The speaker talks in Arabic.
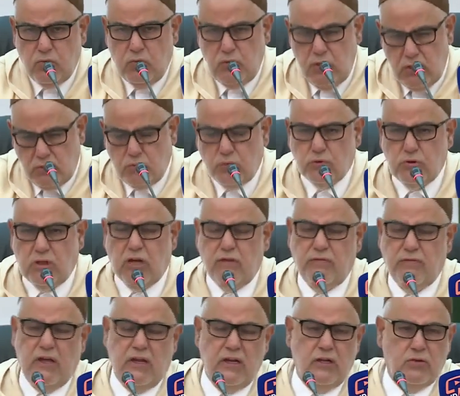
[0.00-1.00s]
وولادو ودخل
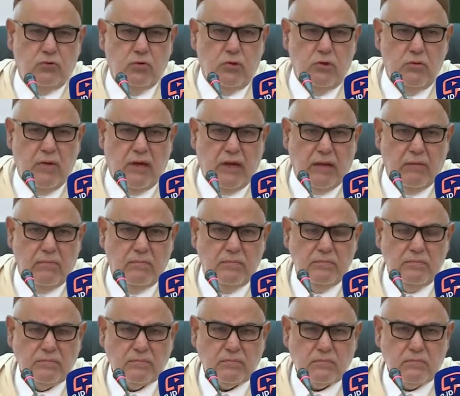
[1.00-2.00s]
في حالته للمغرب
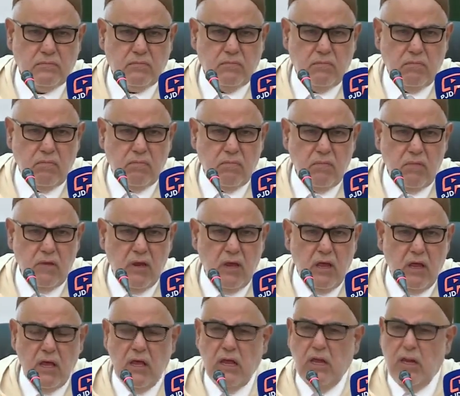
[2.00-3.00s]

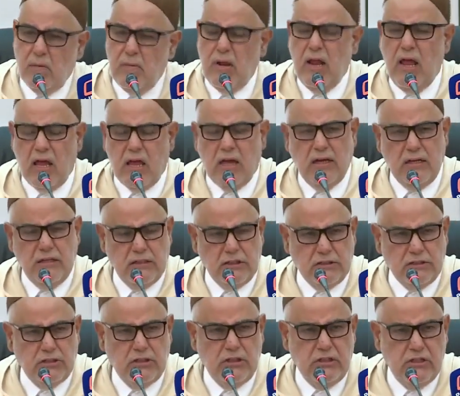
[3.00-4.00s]
الا ما لحق عليه داك
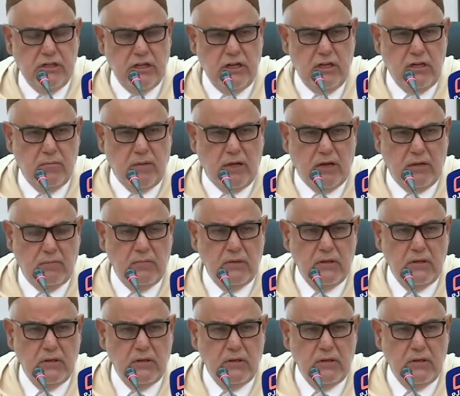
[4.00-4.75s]
الشيء لهنا للمغرب